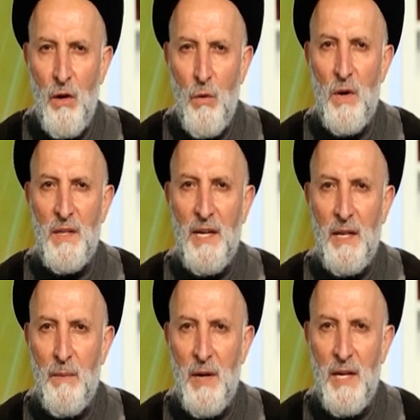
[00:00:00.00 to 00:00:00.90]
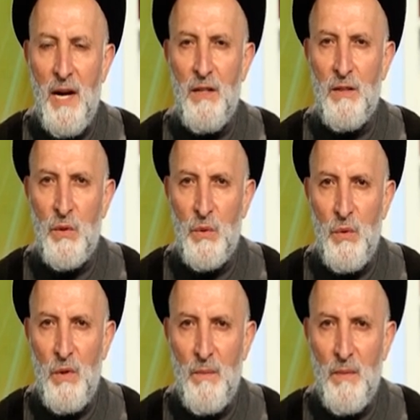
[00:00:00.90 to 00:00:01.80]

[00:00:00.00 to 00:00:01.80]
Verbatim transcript: وترك بيان الرسول